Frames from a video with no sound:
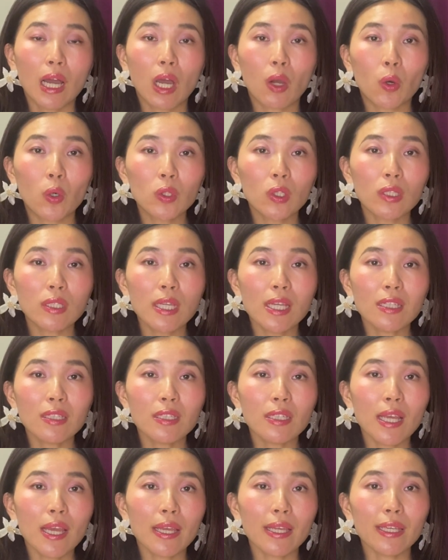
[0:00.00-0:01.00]
この先
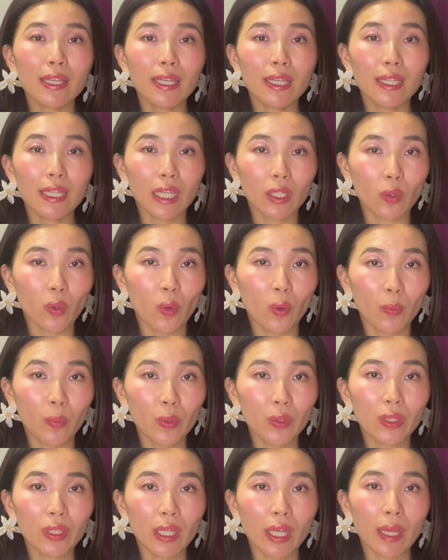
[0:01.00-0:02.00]
生いいなと
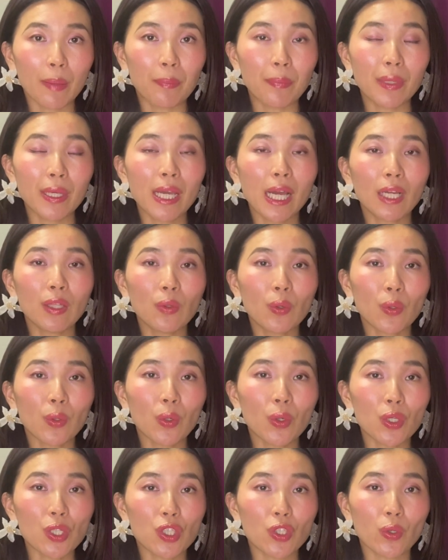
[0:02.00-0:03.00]
思ってピアノ
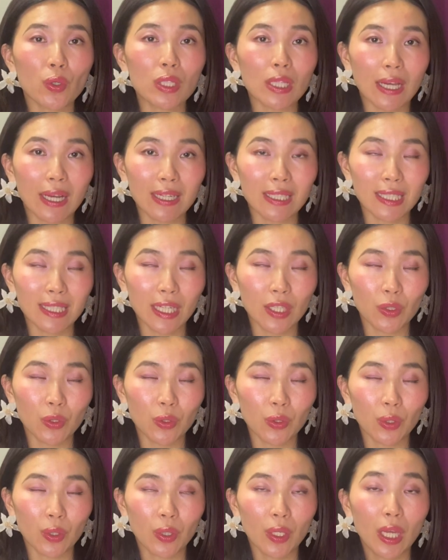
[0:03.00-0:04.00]
教室を探している
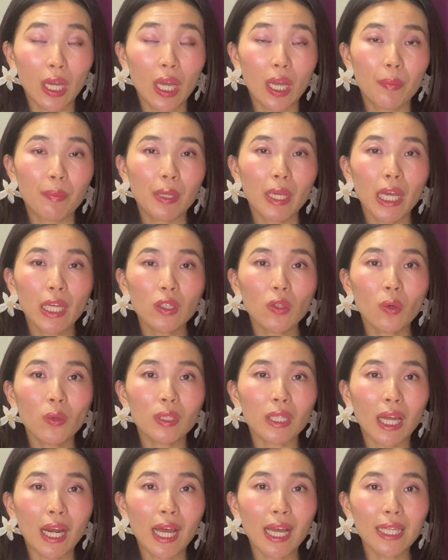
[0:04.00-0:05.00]
人、ピアノを
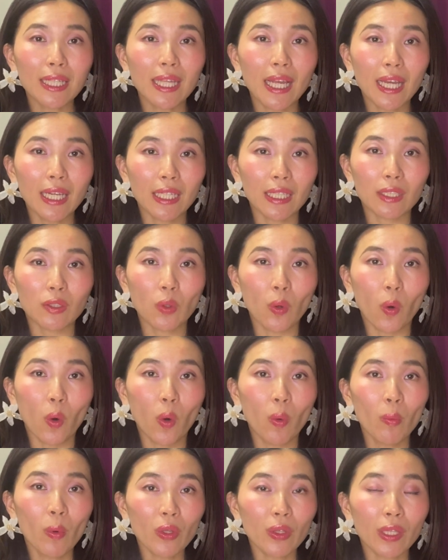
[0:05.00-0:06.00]
習いたいと
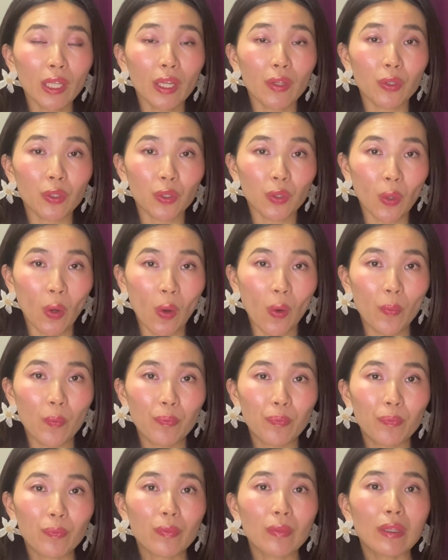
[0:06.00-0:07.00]
思っている人
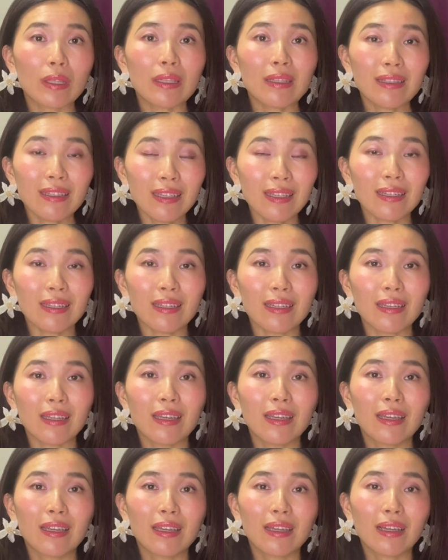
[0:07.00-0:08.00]
に
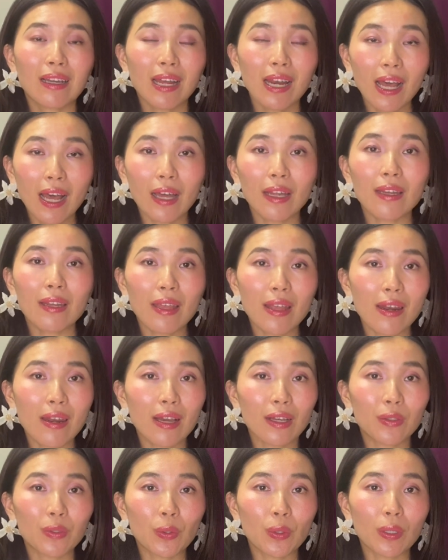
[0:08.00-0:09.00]
から連
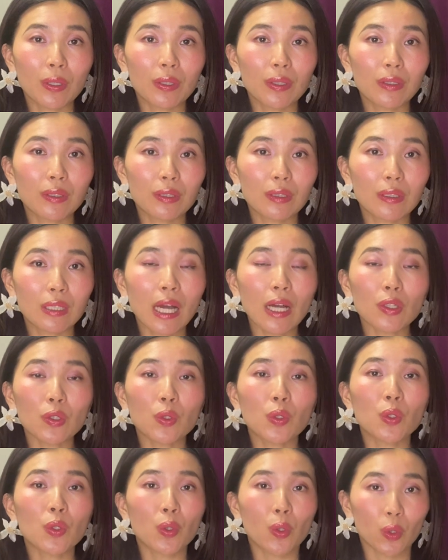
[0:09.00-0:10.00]
絡が
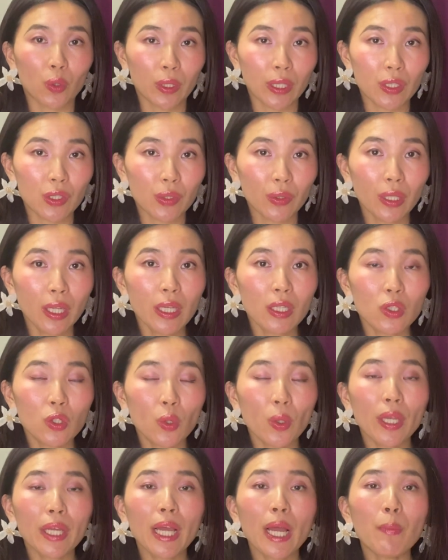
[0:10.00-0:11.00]
来ることですよね。
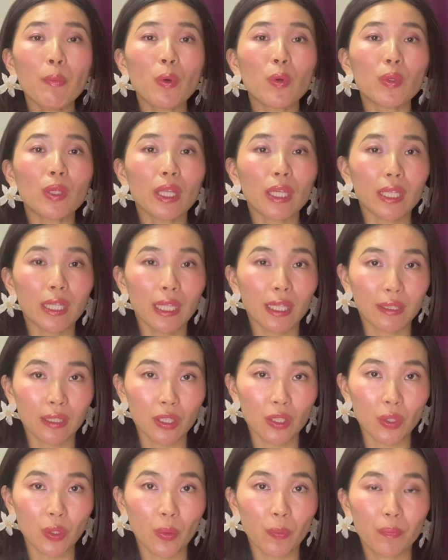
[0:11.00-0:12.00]
それが目的なんで
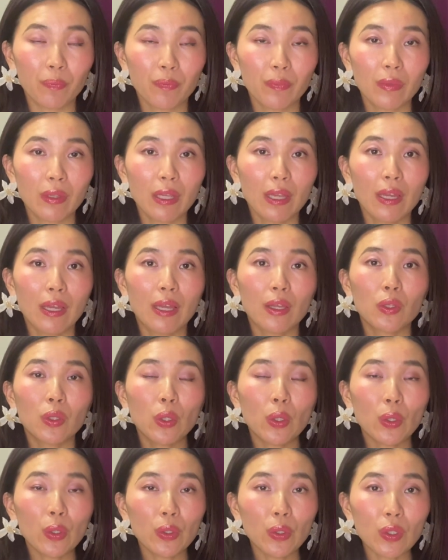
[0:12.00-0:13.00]
すよ。
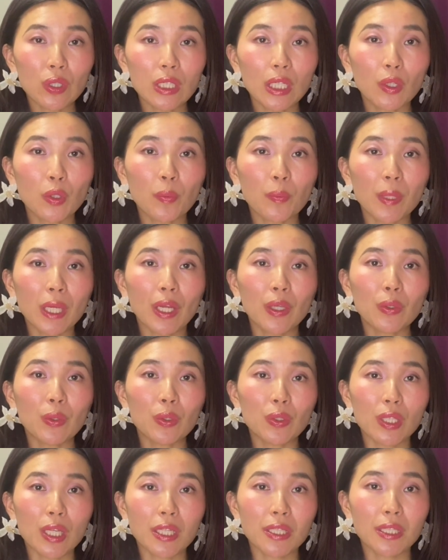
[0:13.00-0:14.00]
同業者の
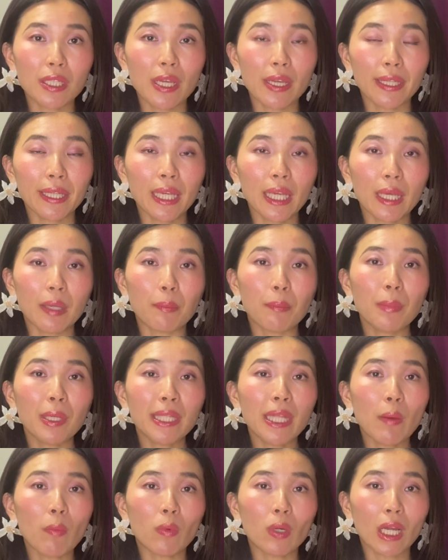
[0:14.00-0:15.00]
ピアノ先生に見
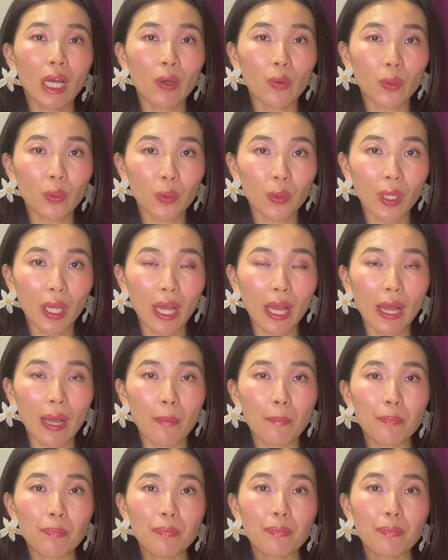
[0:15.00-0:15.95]
てもらうことが